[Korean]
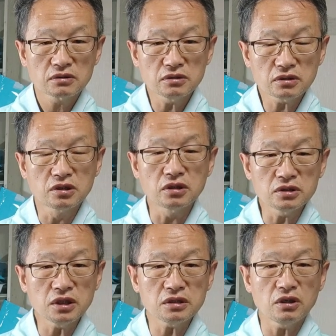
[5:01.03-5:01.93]
그런데
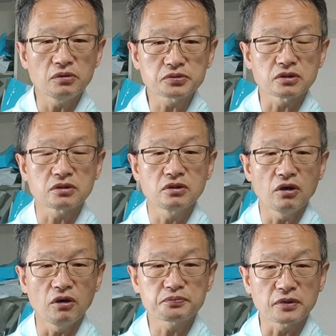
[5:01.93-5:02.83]
그런 얘기가 없었,
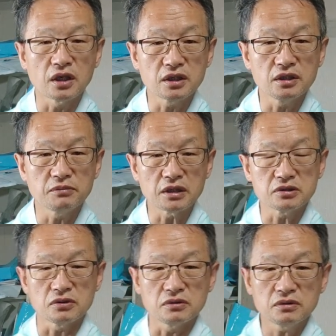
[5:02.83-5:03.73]
없다 이
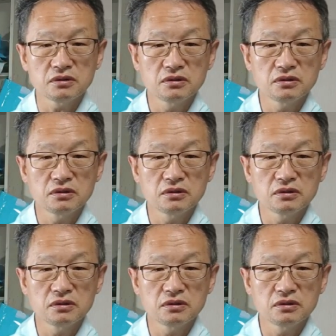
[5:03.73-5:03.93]
말이죠.